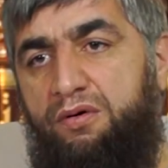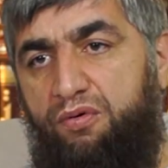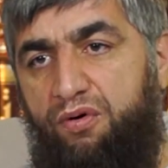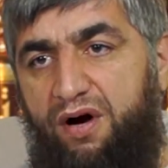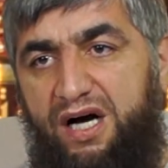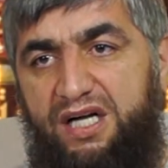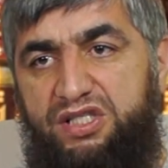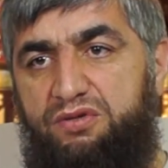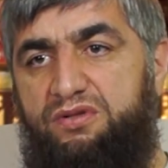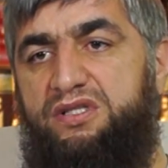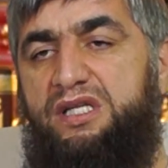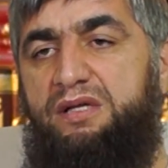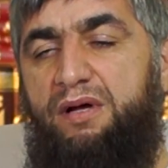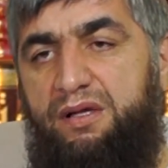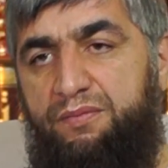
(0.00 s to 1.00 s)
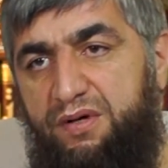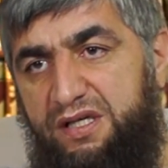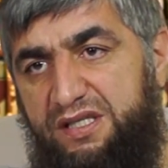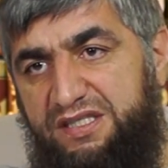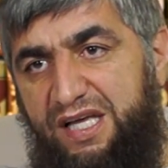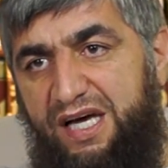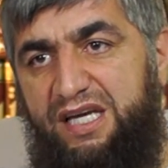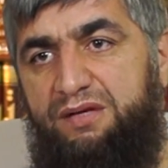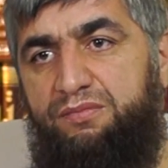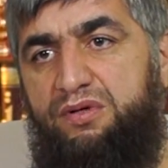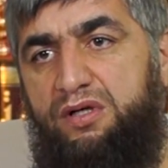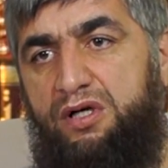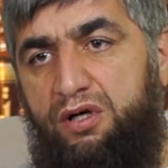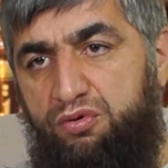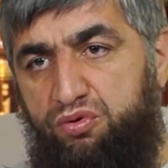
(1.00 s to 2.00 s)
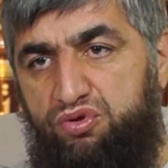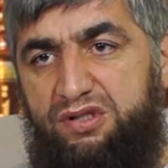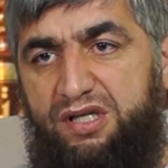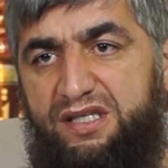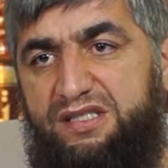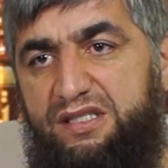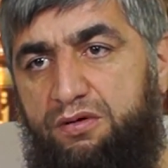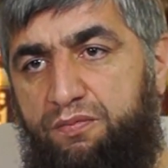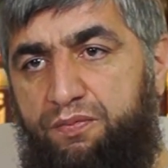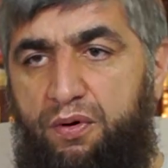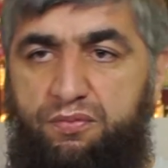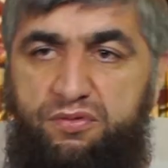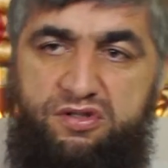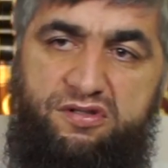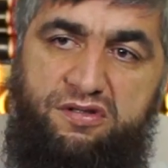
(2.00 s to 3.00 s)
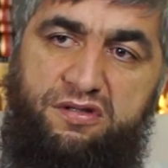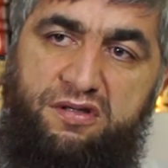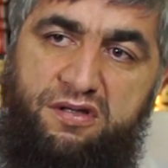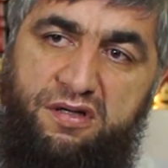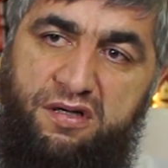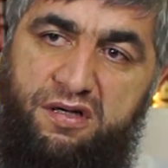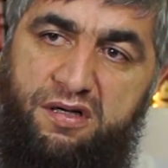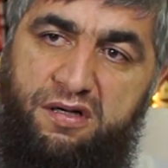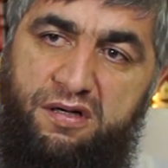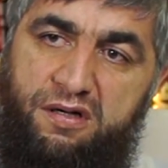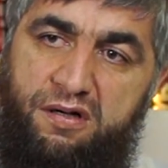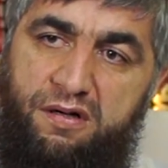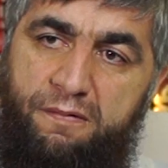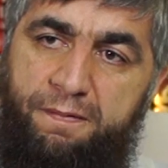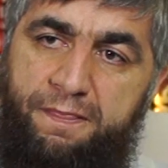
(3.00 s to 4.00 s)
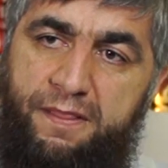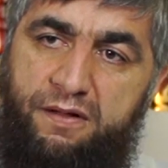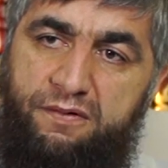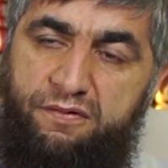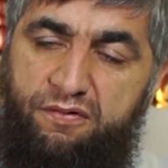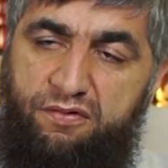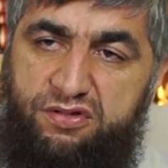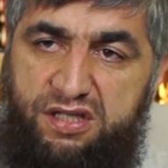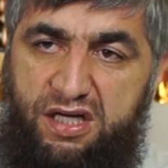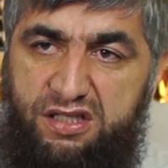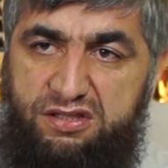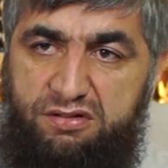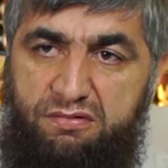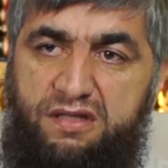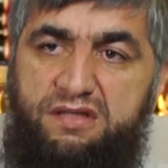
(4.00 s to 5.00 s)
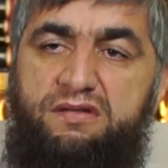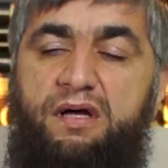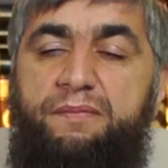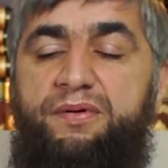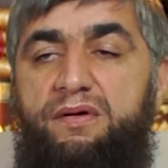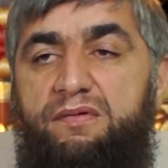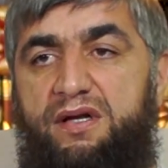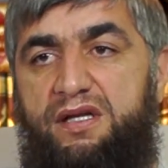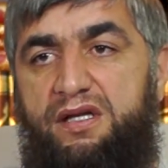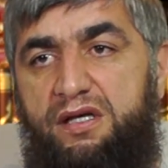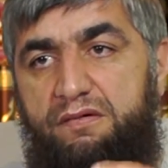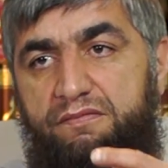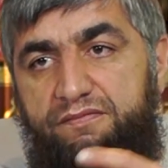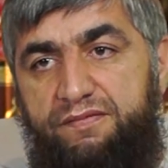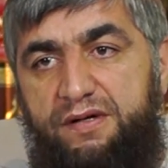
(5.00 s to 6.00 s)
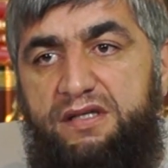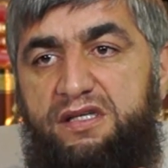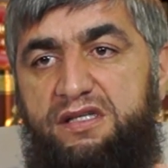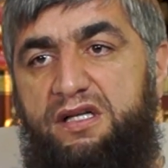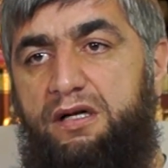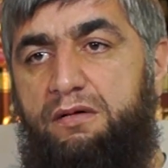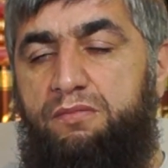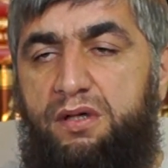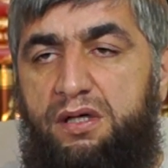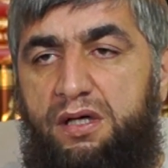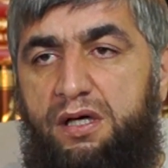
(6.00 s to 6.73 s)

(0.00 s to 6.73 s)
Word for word: Ухаживай за ним, они были старыми, нуждался его помощи. Усердствуй в этом направлении. Усердствуй в этом направлении родителям.